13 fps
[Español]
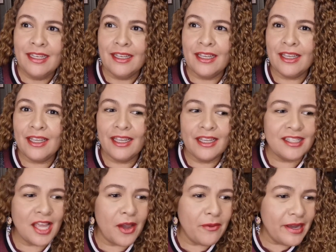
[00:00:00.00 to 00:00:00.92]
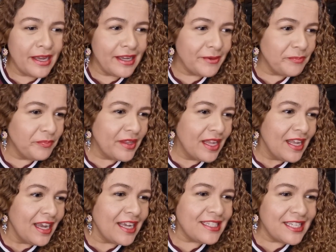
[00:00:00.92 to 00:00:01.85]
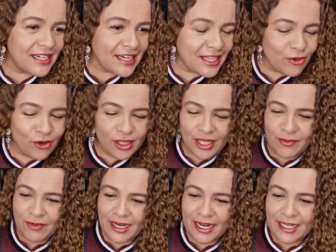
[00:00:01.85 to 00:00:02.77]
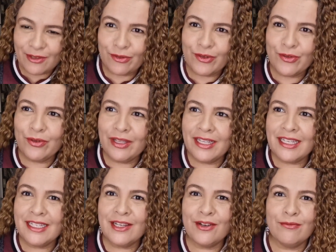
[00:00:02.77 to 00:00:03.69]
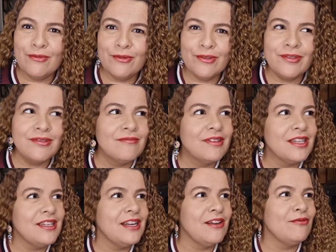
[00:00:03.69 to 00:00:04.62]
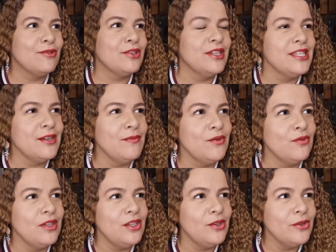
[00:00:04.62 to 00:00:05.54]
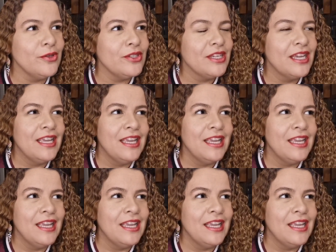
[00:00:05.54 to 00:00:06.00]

Eh, estaba hace rato que terminé las consultas, hace como unos, ¿qué será? Unos 15 minutitos.